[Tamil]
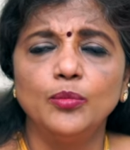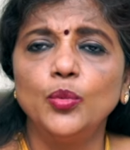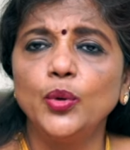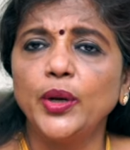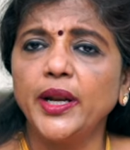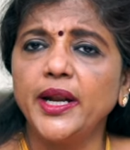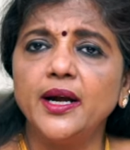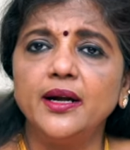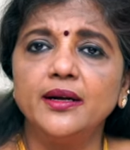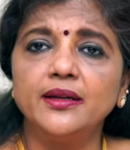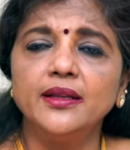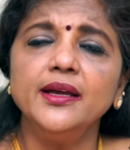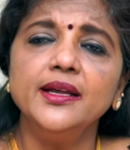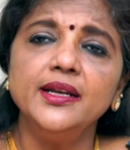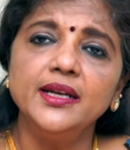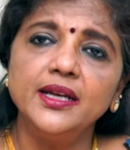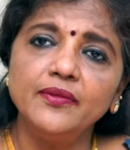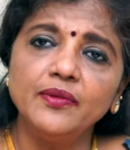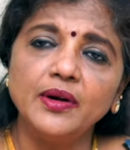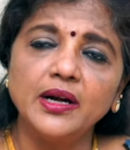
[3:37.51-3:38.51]
முறைகள் தான்
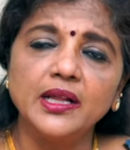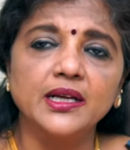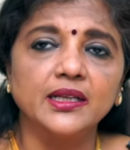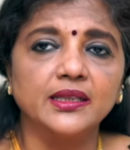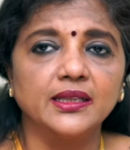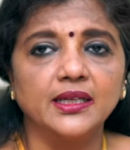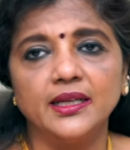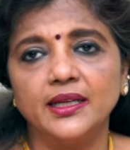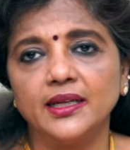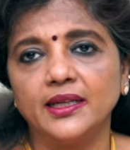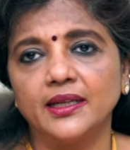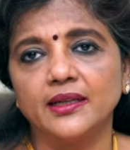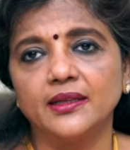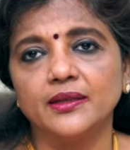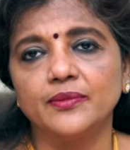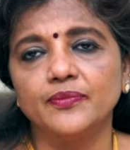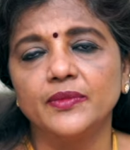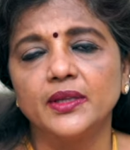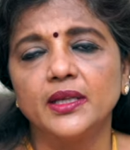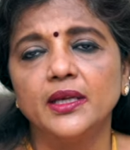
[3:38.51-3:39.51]
இன்று வழக்கத்தில்
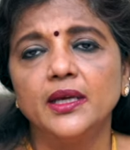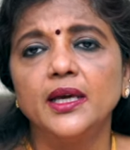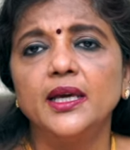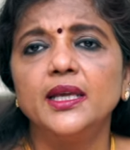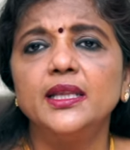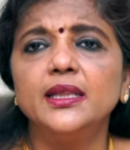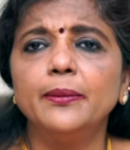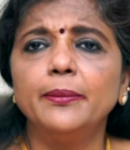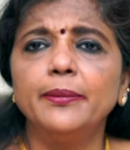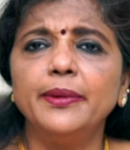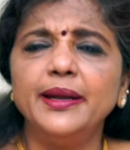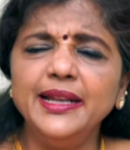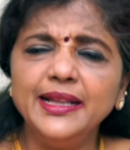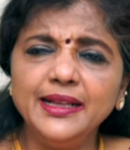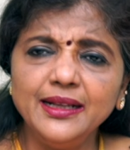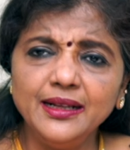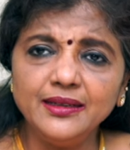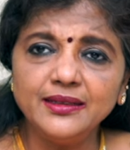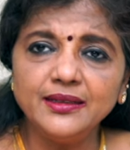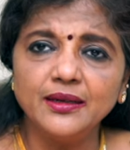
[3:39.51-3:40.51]
இருக்கிறது இந்த
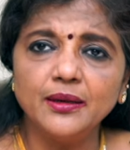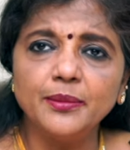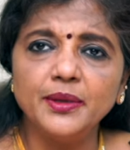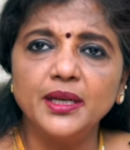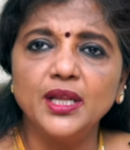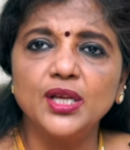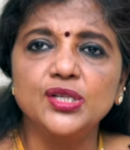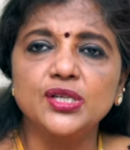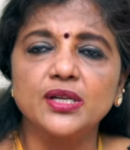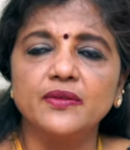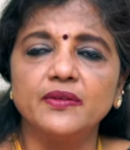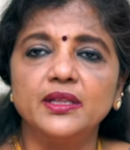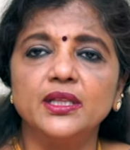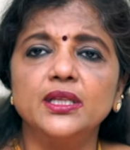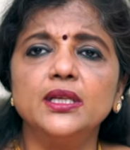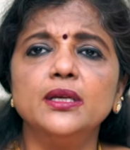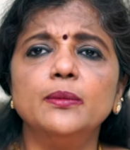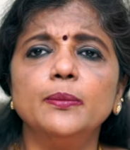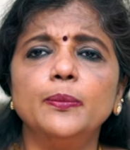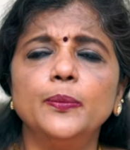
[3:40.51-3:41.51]
மெடிக்கல் டெர்மினேஷன்
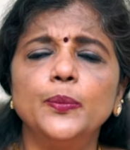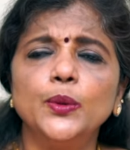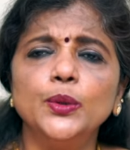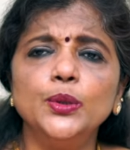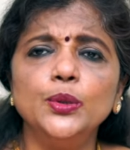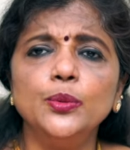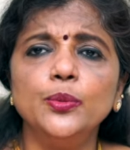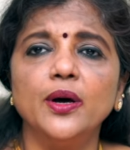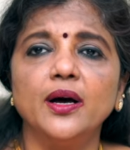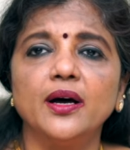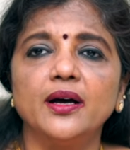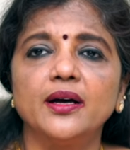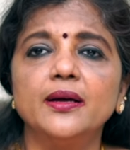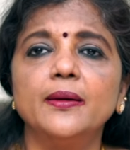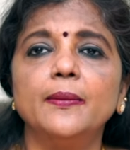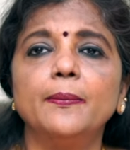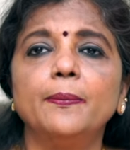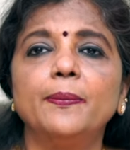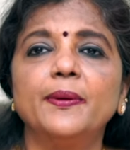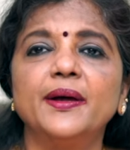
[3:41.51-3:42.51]
வந்து பொதுவாக
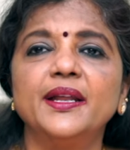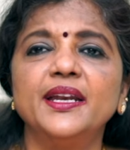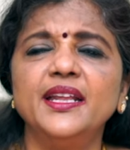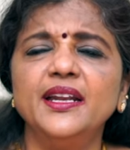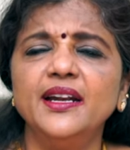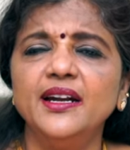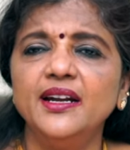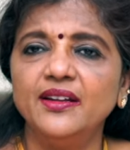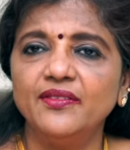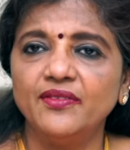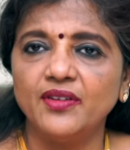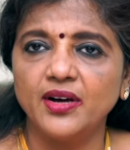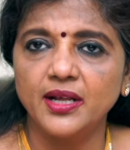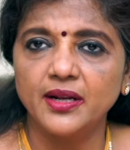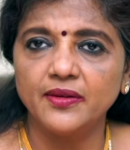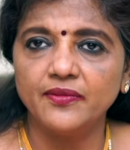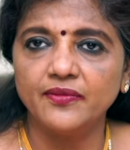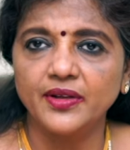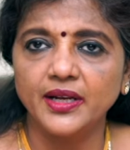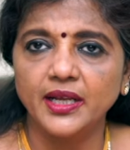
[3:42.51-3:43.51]
பன்னிரெண்டு
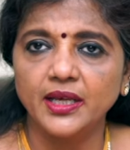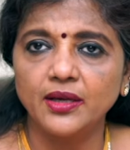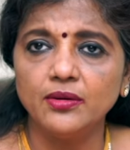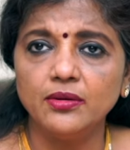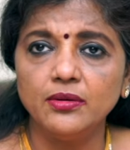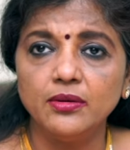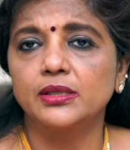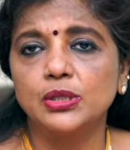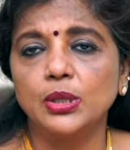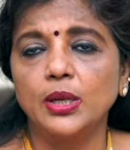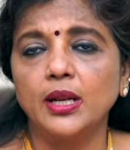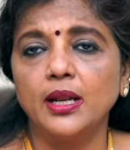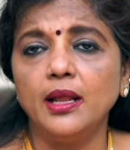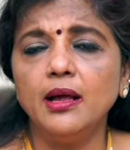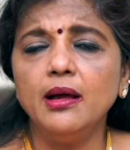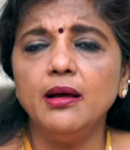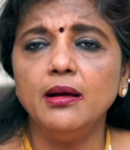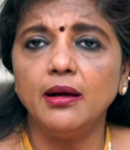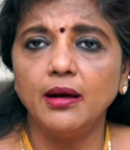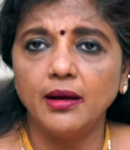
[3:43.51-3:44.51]
வாரம் வரைக்கும்
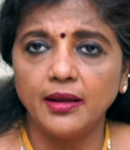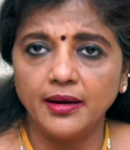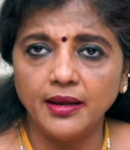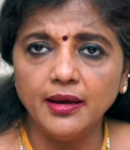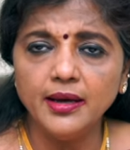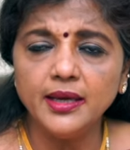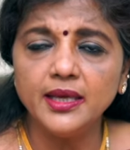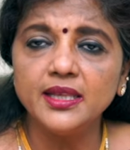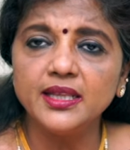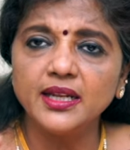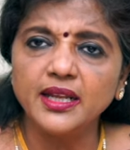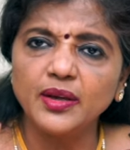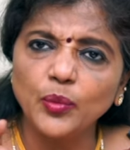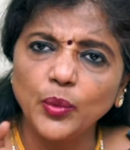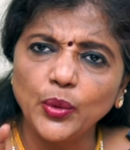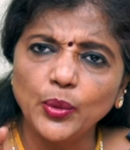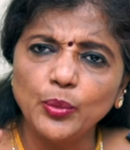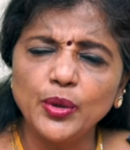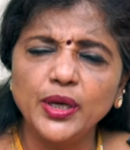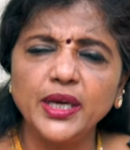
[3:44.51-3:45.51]
சொல்லலாம் ஆனால் இதில்
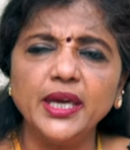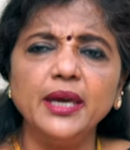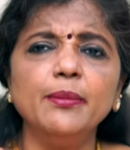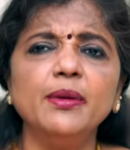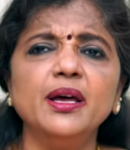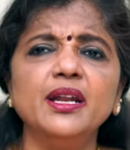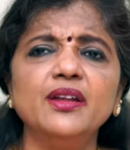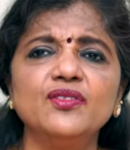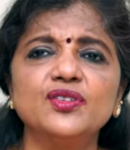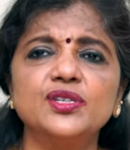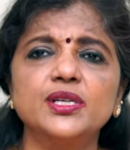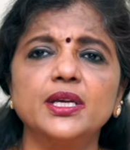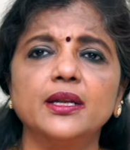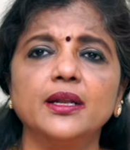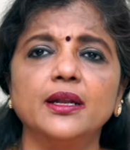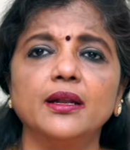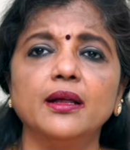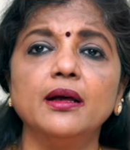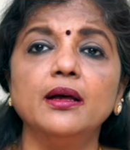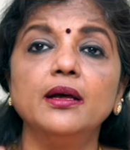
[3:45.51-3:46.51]
ஒரு முக்கியமான விஷயம்
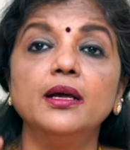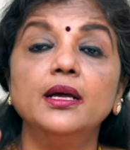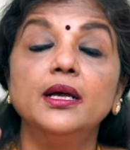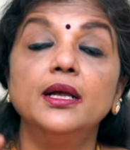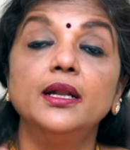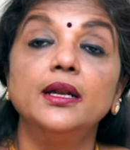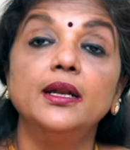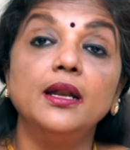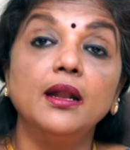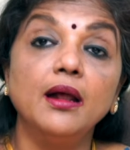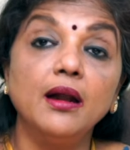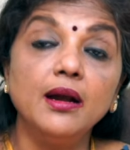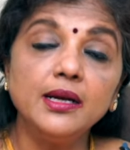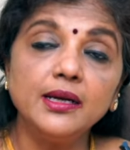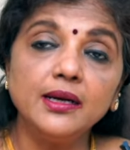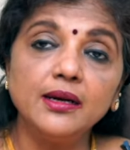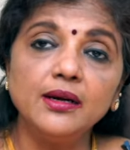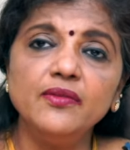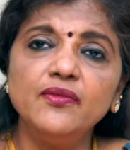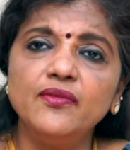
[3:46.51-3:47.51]
என்னன்னா
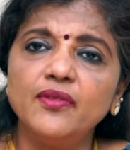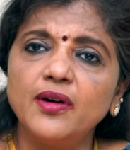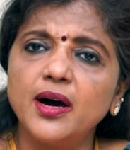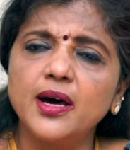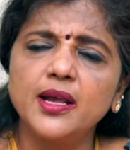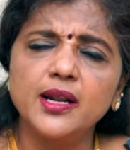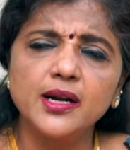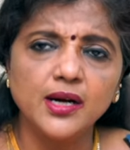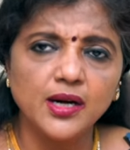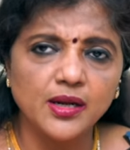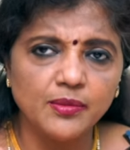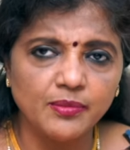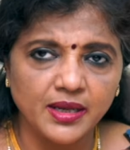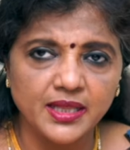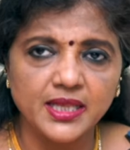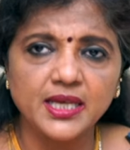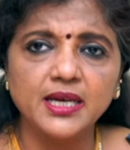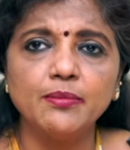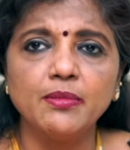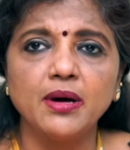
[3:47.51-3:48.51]
நாட்களும் வாரங்களும்
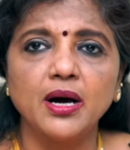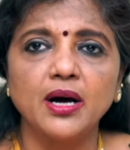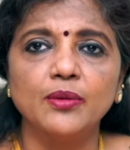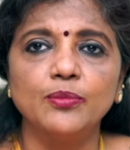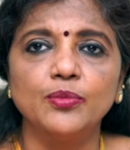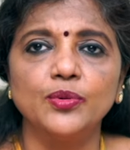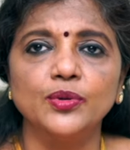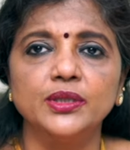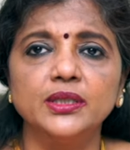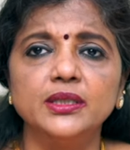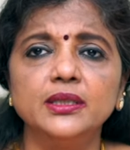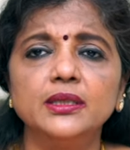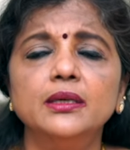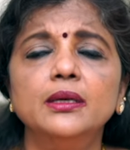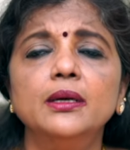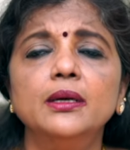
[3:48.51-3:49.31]
அதிகமாகும் போது